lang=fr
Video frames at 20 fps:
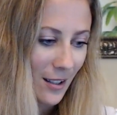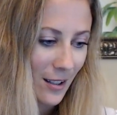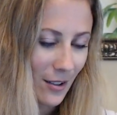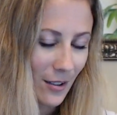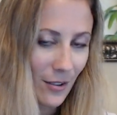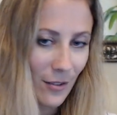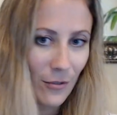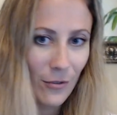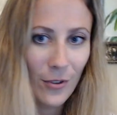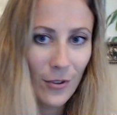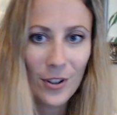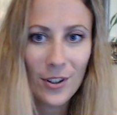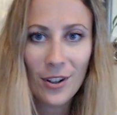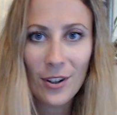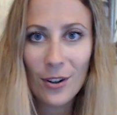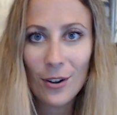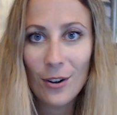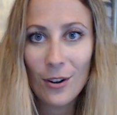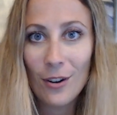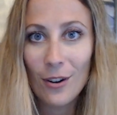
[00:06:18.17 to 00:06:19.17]
votre,
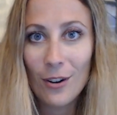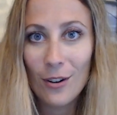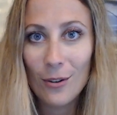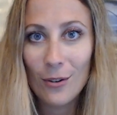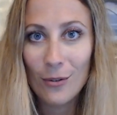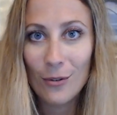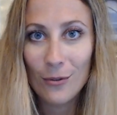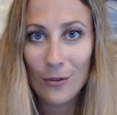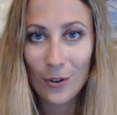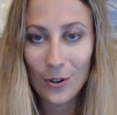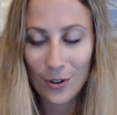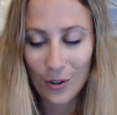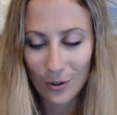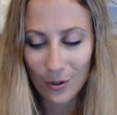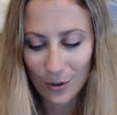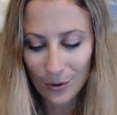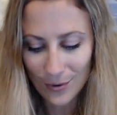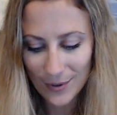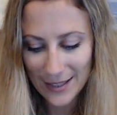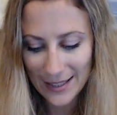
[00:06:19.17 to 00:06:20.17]
euh, votre
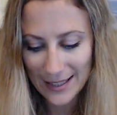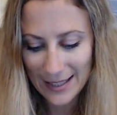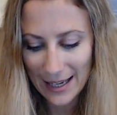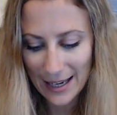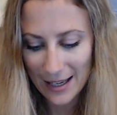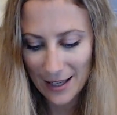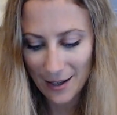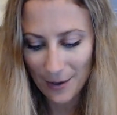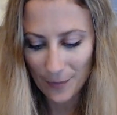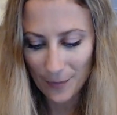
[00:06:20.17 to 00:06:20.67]
conseil